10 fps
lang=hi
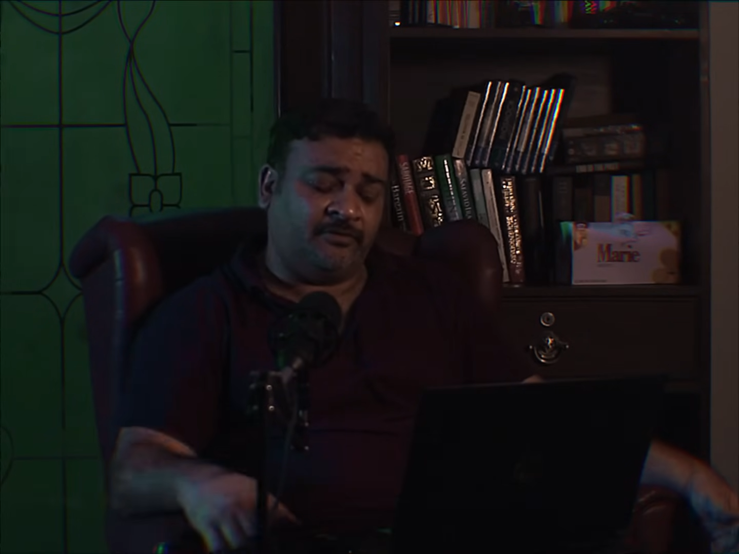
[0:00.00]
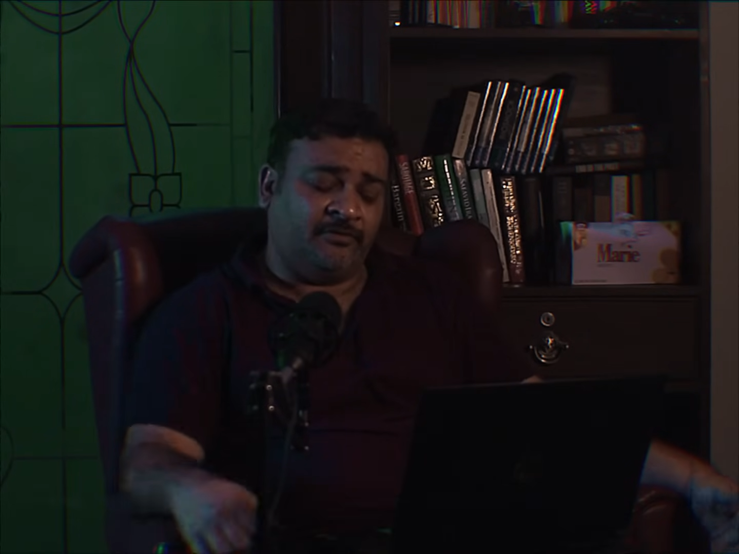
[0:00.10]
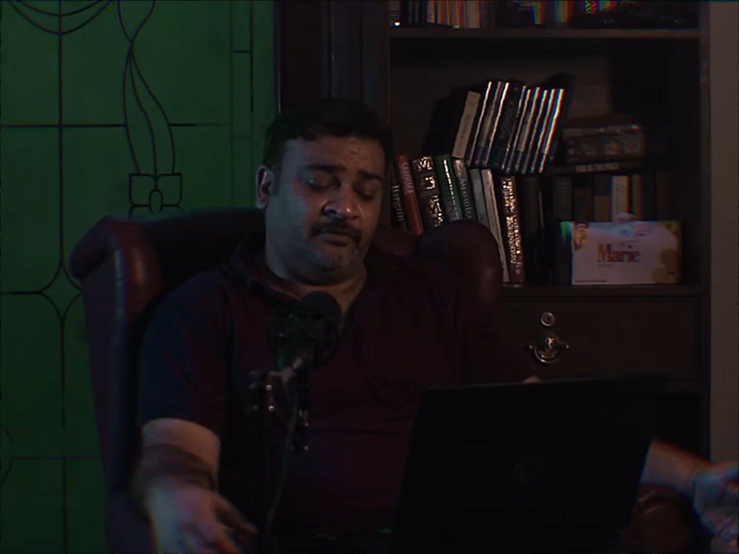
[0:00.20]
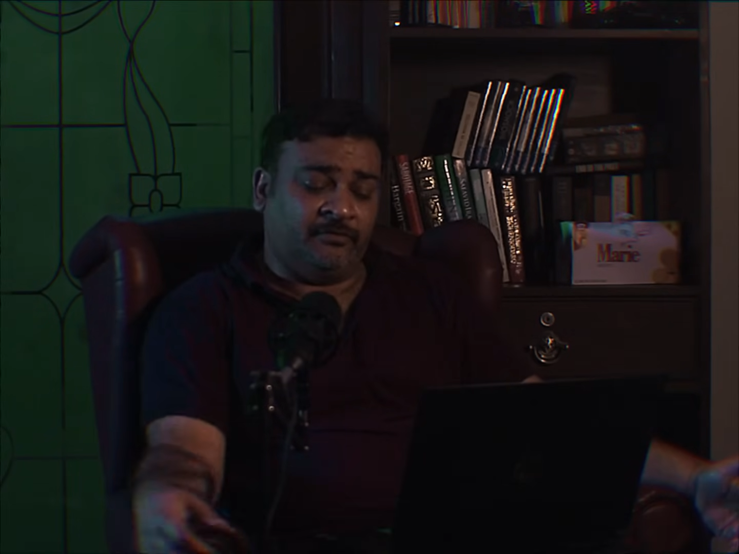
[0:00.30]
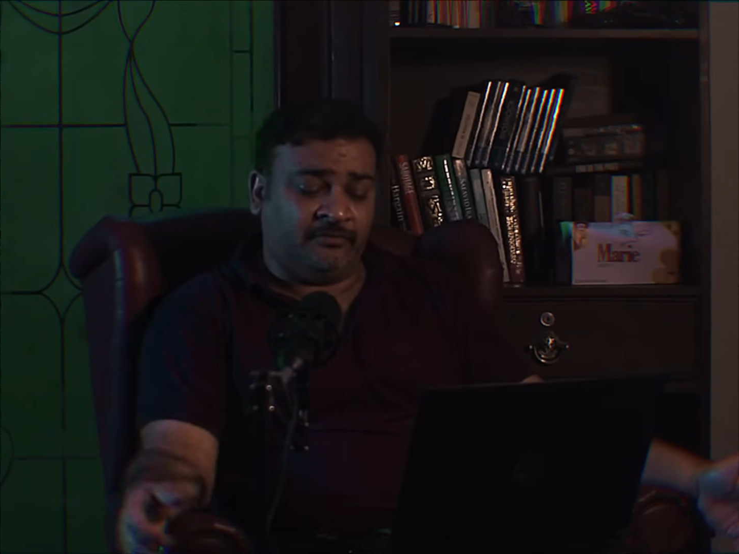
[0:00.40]

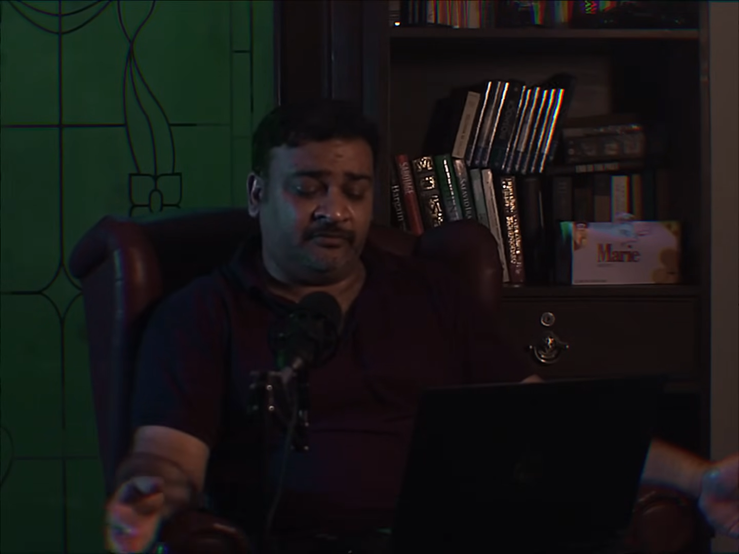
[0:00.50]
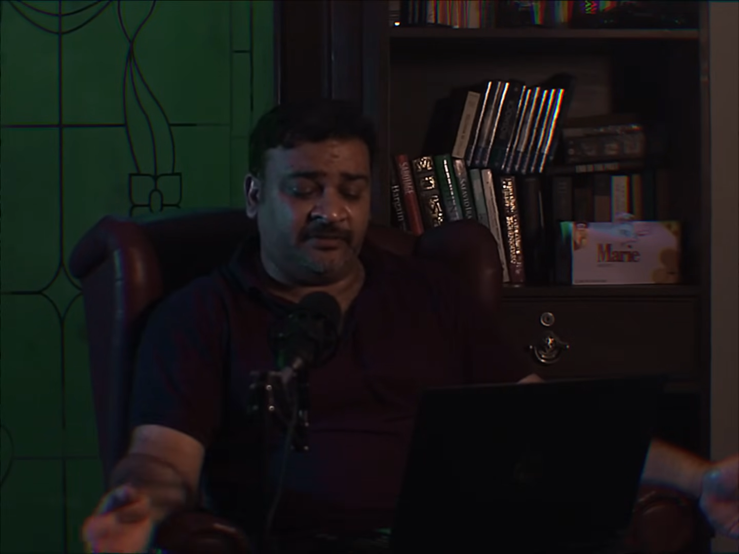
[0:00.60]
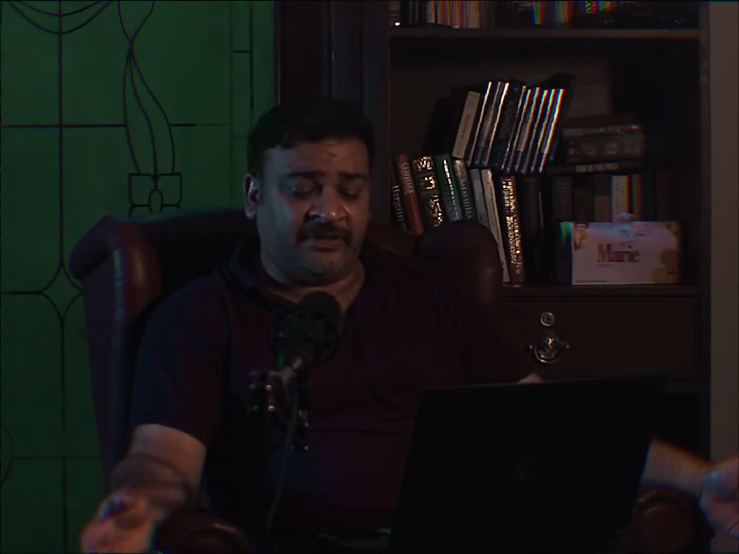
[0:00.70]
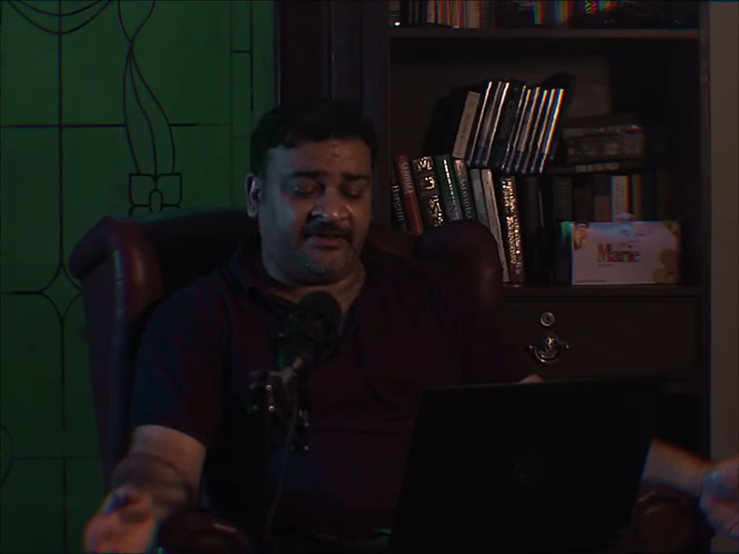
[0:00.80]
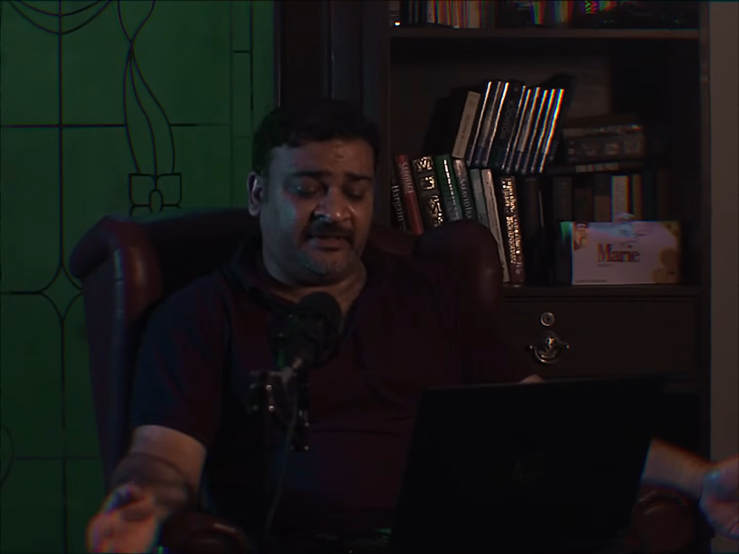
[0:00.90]
तो
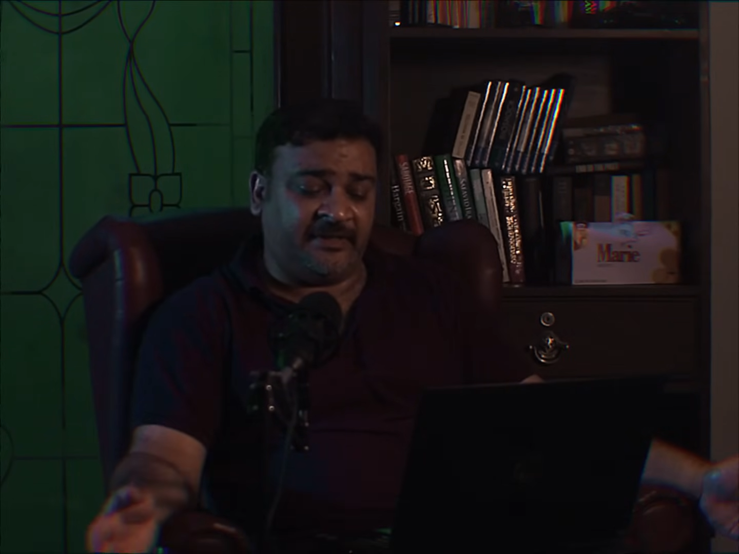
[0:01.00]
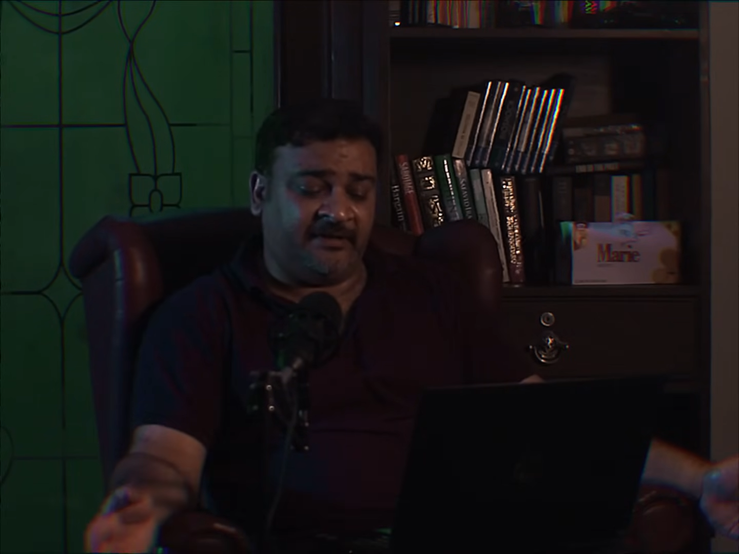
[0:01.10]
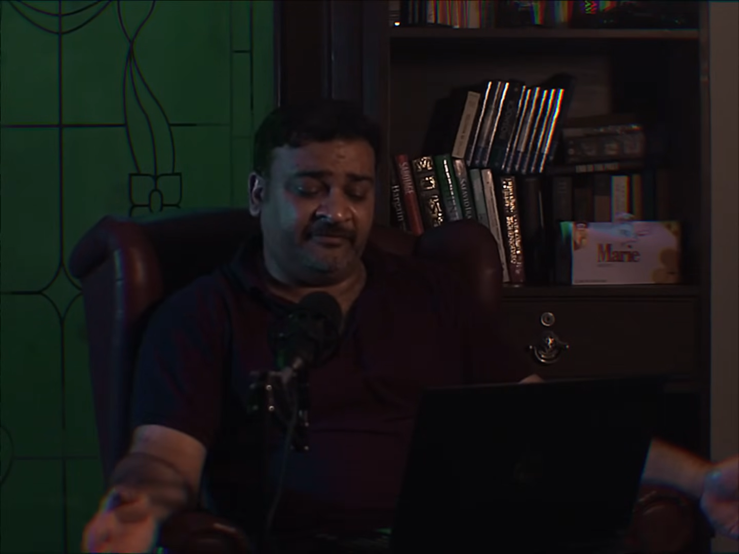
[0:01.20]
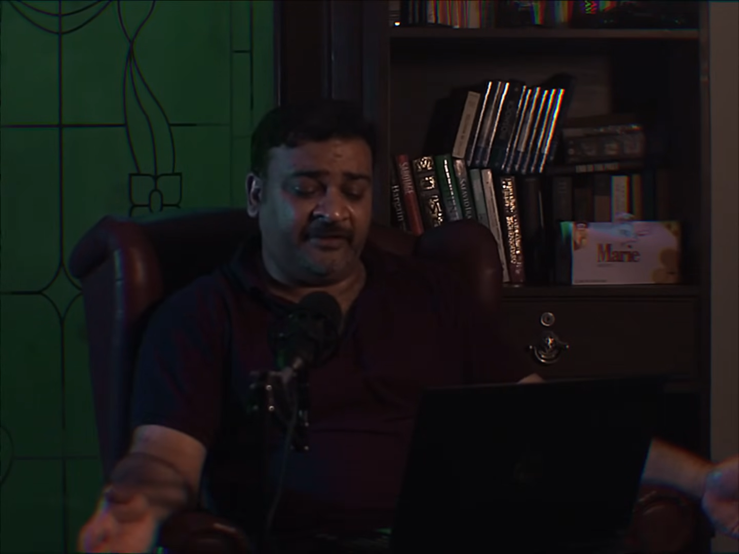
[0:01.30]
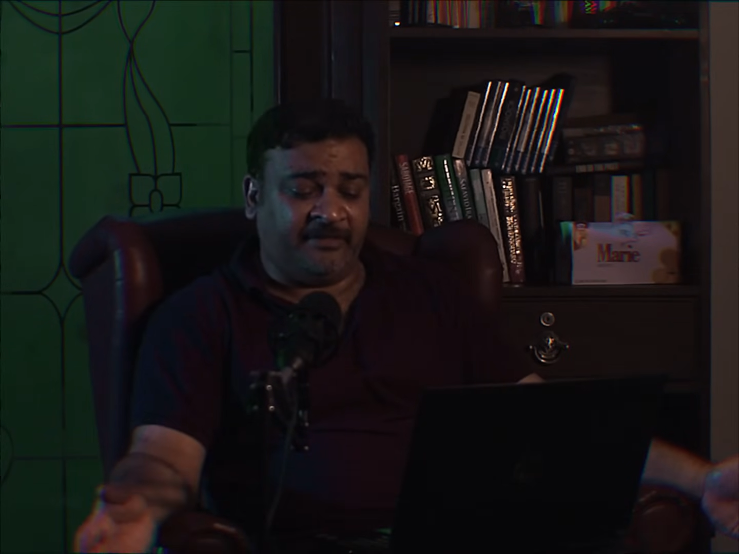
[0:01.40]
कुछ अरसे के
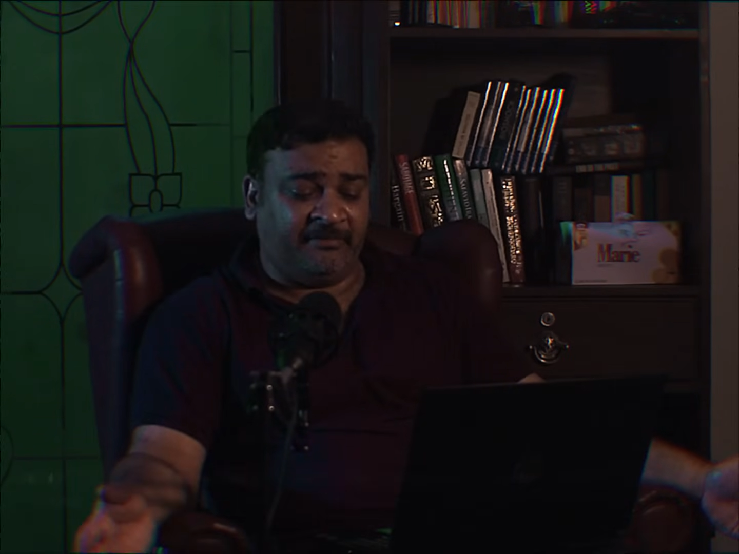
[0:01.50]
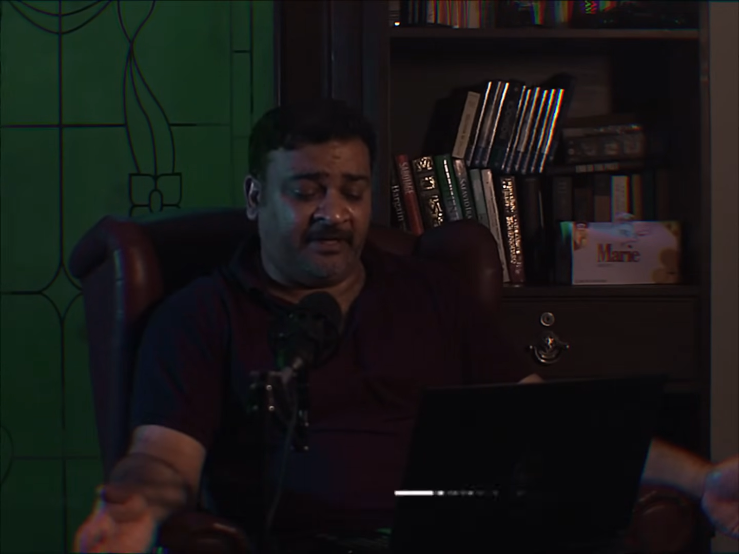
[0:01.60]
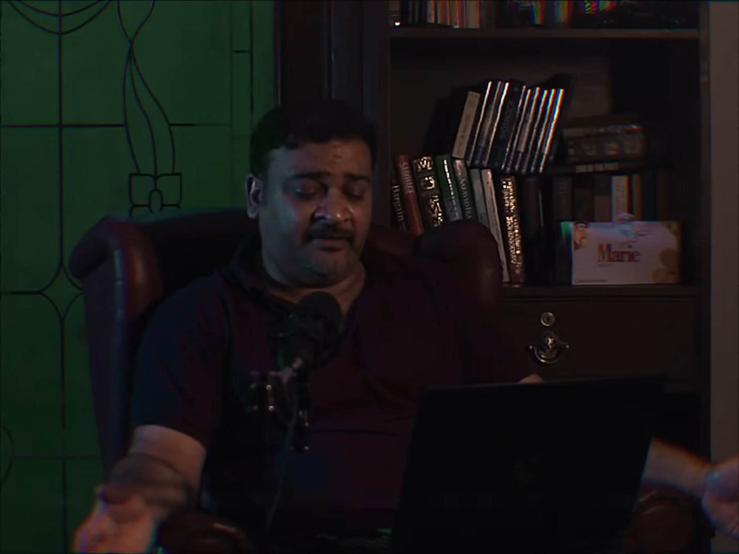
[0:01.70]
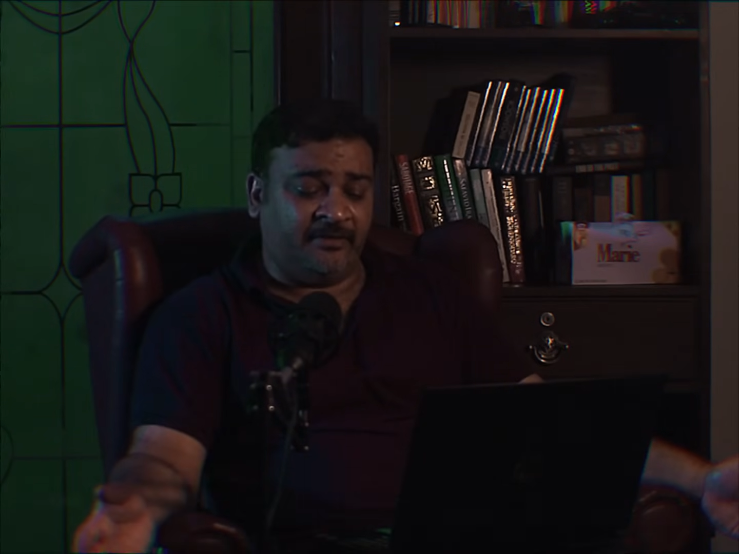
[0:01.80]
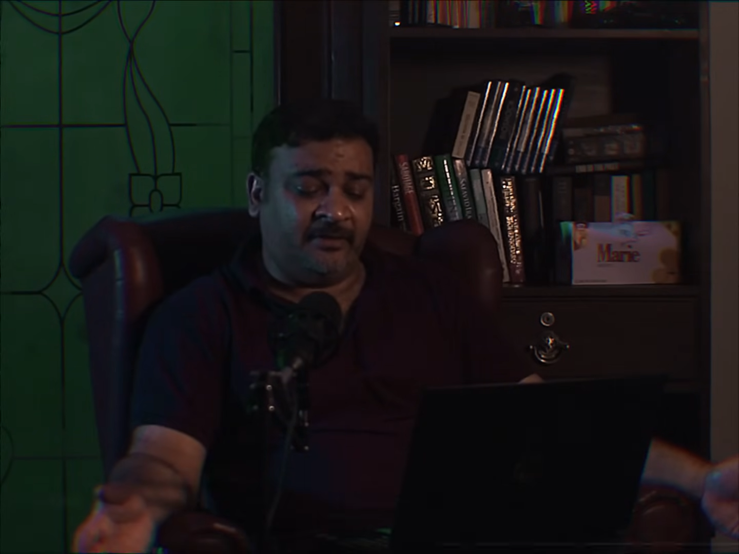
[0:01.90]
हफ्ते के
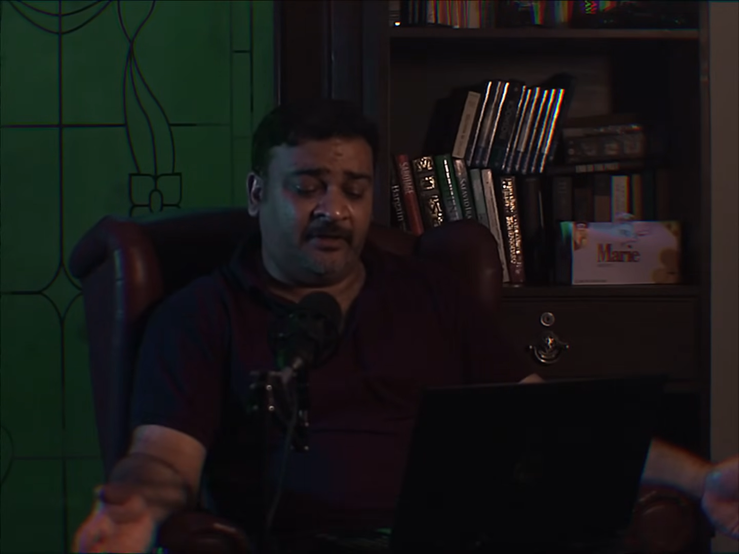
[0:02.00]
बाद